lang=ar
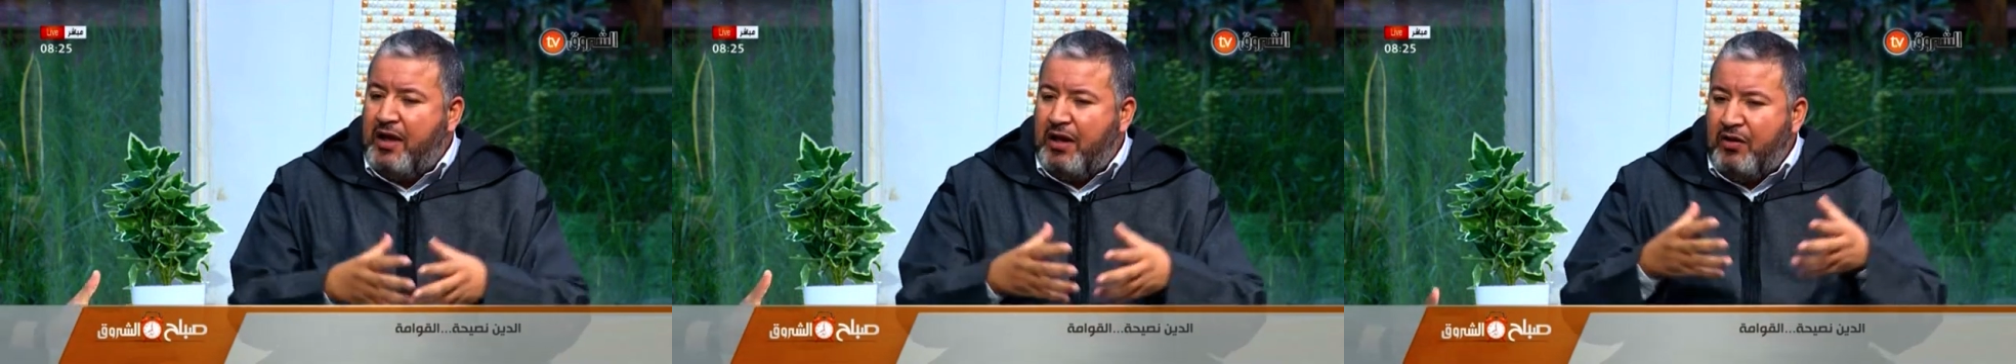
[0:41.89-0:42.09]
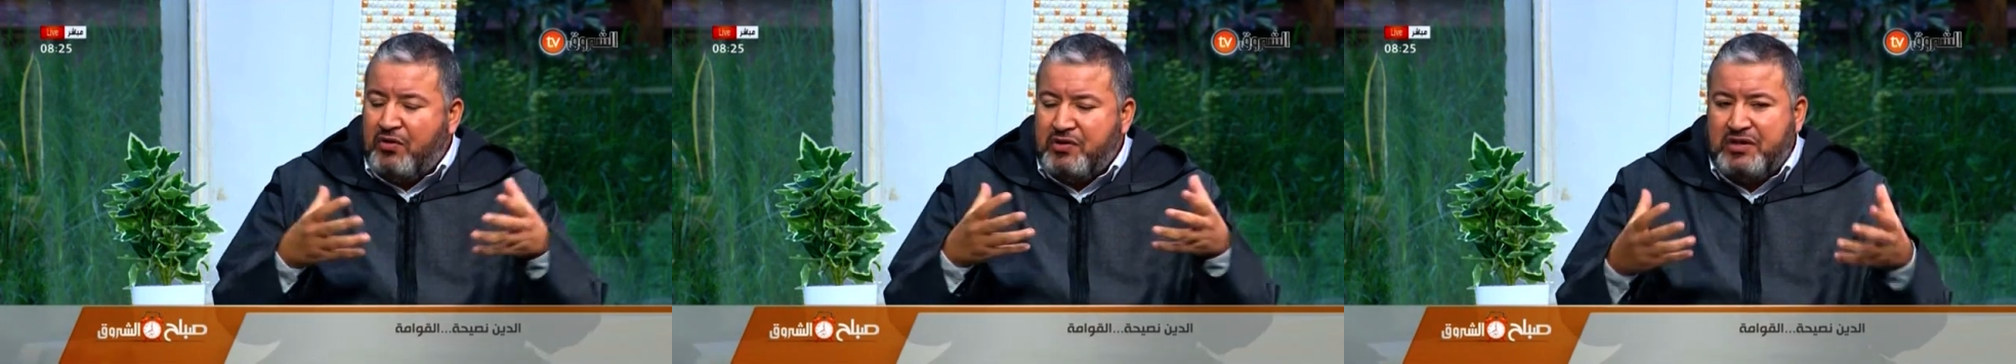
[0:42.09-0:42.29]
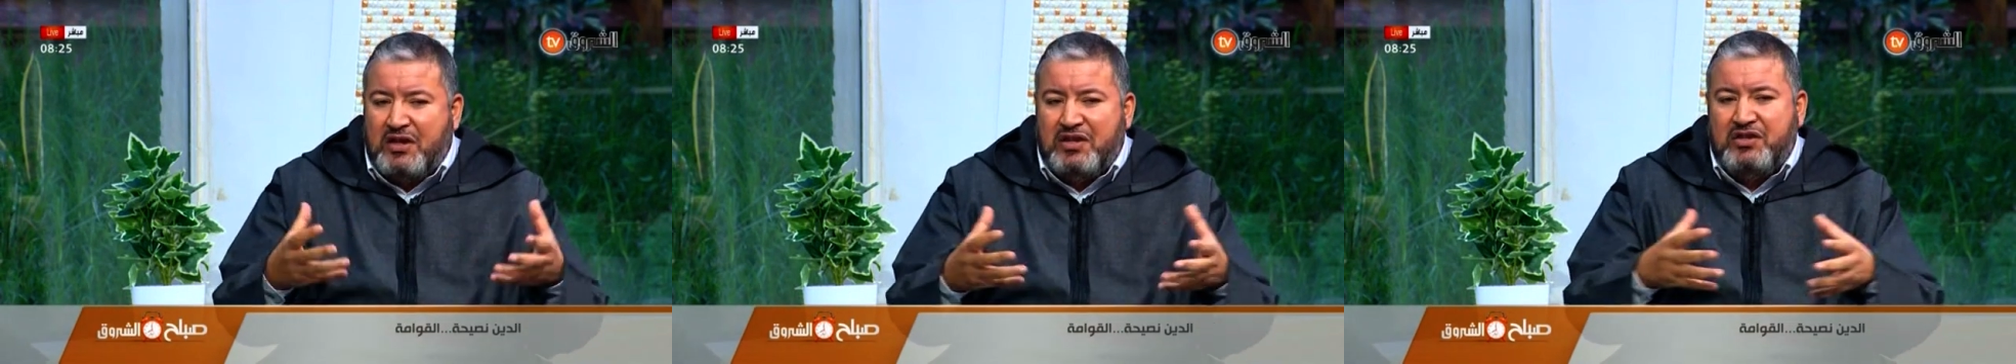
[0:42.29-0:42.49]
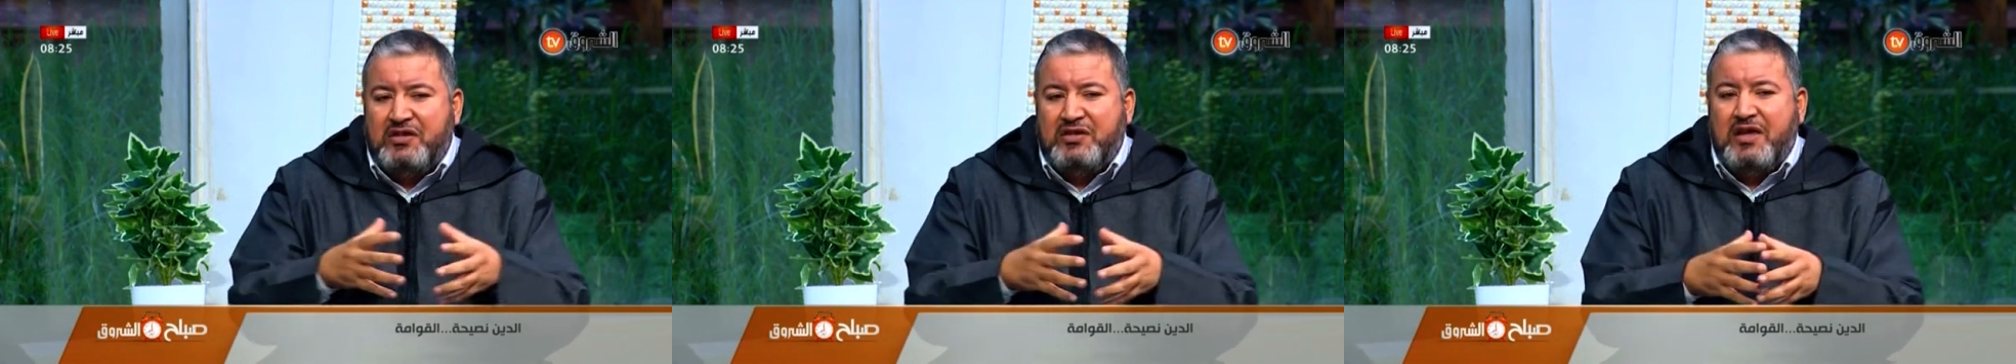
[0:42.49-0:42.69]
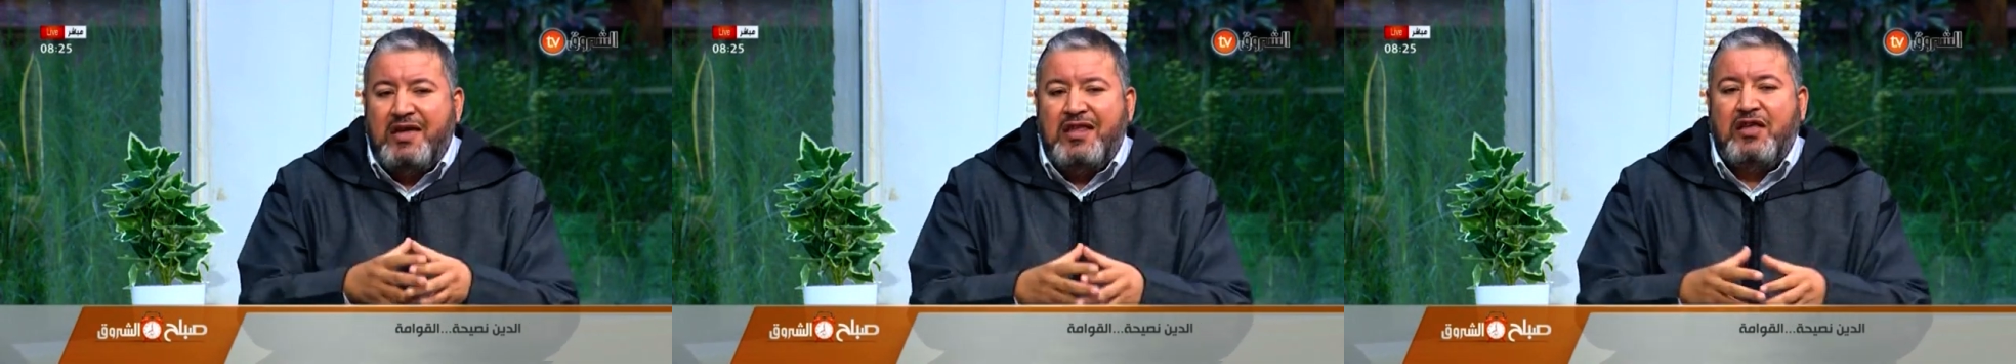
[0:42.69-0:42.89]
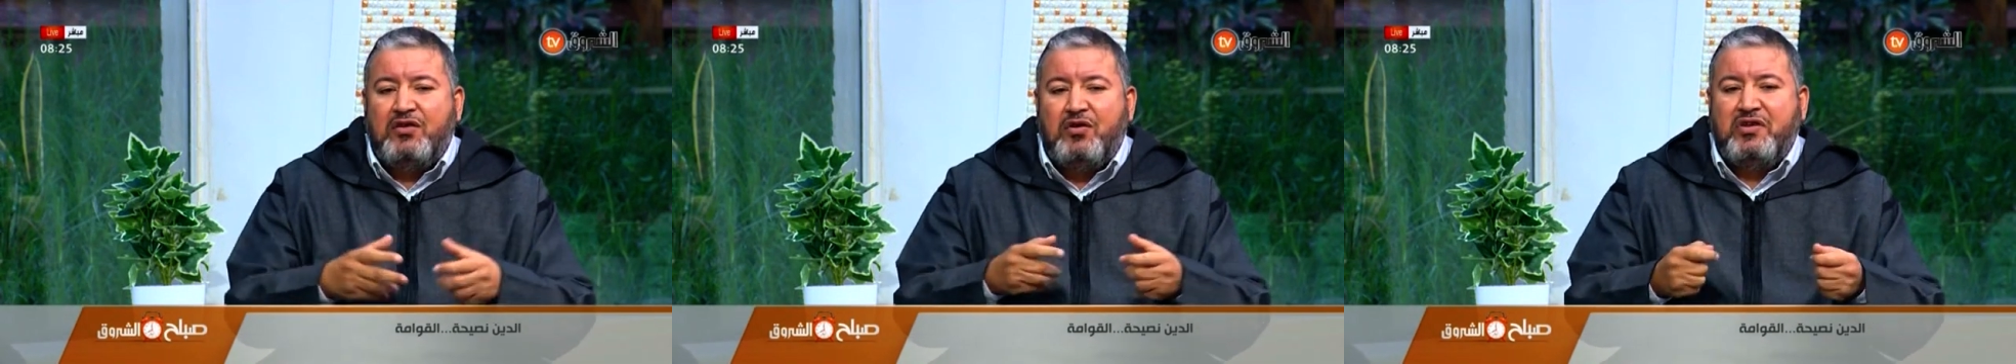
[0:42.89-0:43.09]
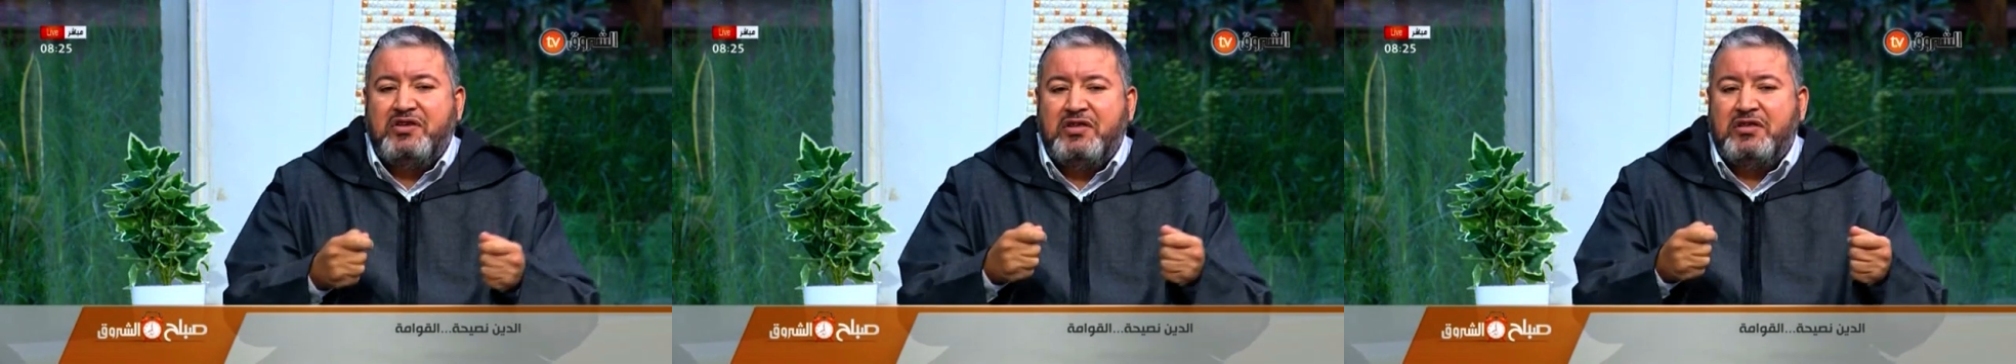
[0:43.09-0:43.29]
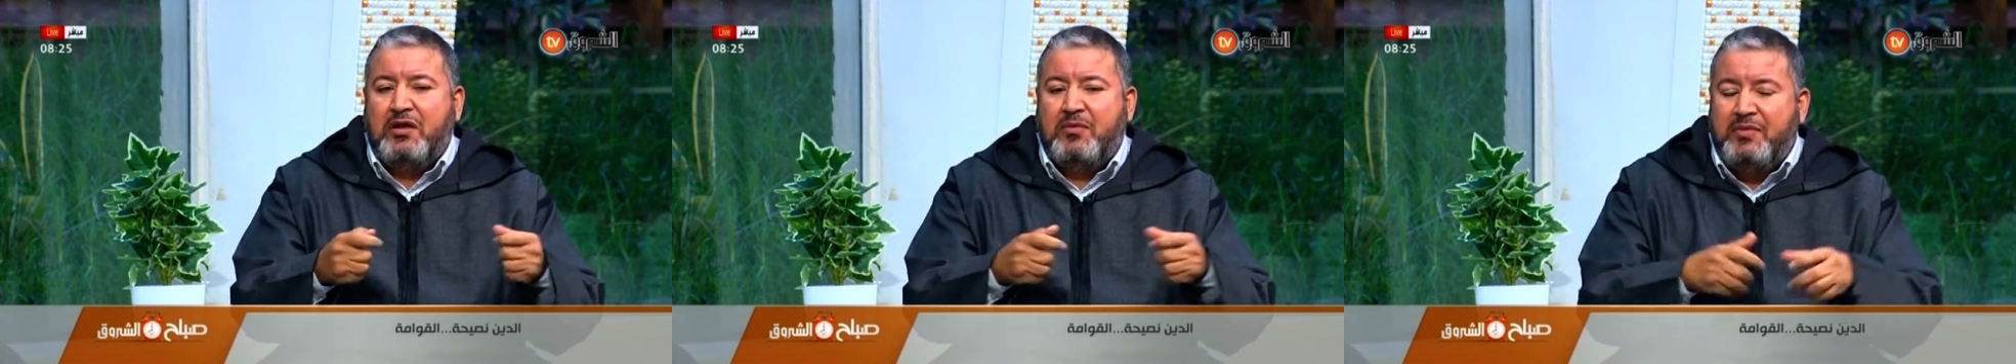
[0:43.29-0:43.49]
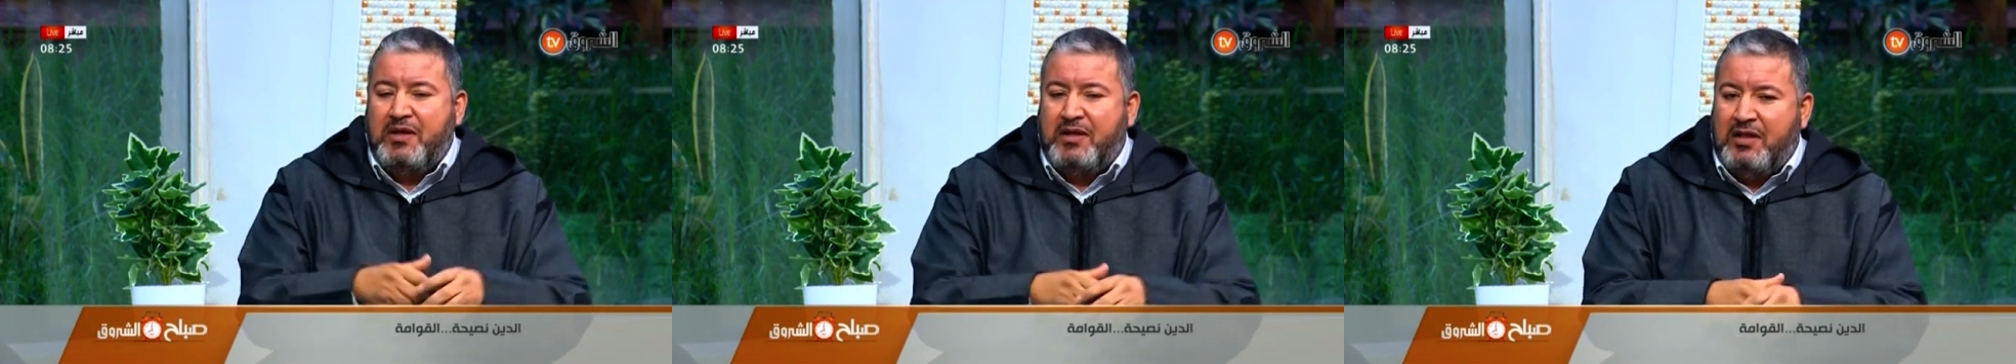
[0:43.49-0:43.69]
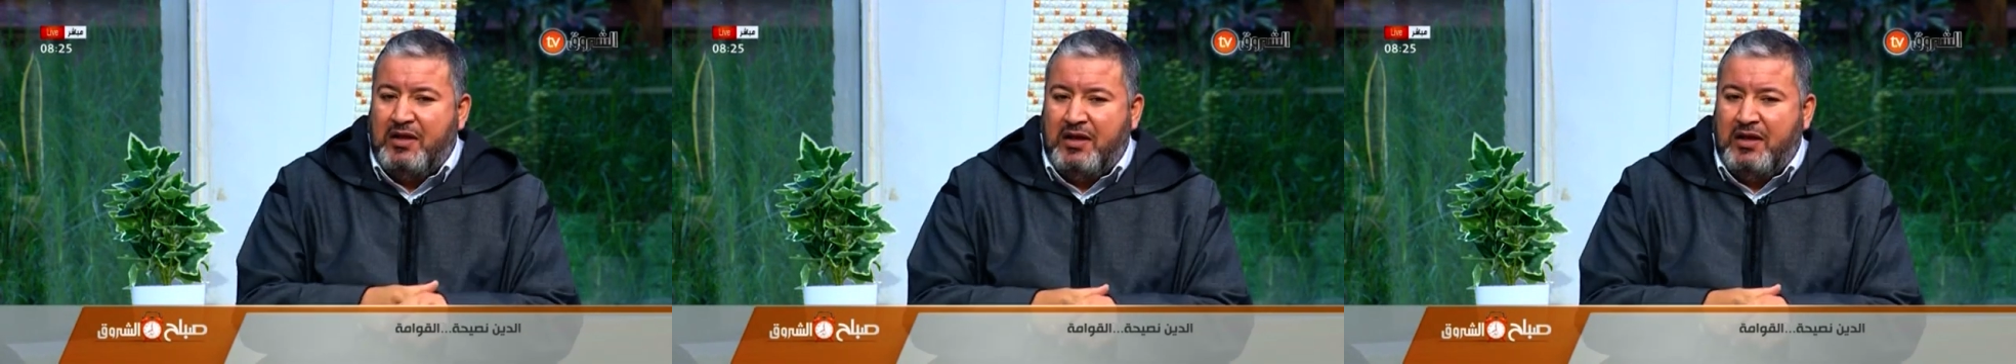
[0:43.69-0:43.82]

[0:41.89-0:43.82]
الاسره الجزائريه تحسن تربيه